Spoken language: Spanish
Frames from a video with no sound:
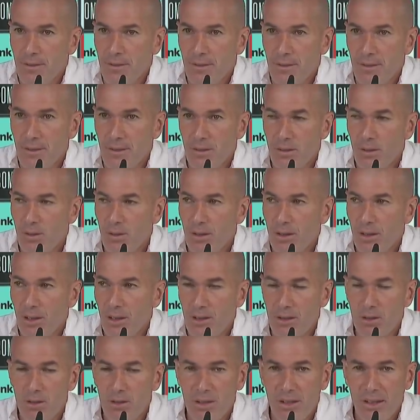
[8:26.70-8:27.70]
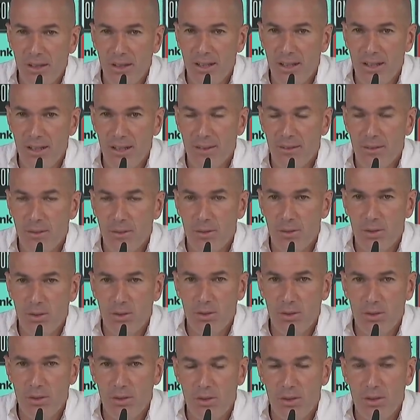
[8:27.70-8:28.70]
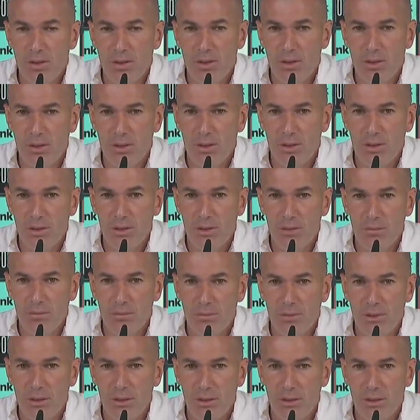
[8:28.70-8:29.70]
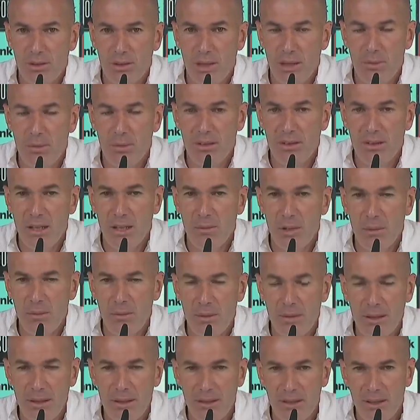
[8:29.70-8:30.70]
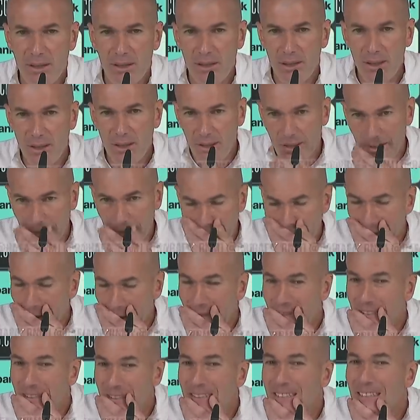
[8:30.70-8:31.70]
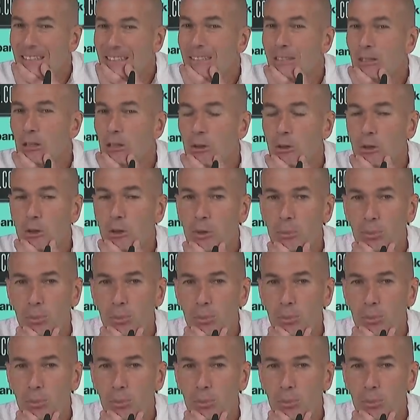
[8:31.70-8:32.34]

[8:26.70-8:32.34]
Es lo que, es lo que hay. Nosotros eh, lamentablemente eh, no,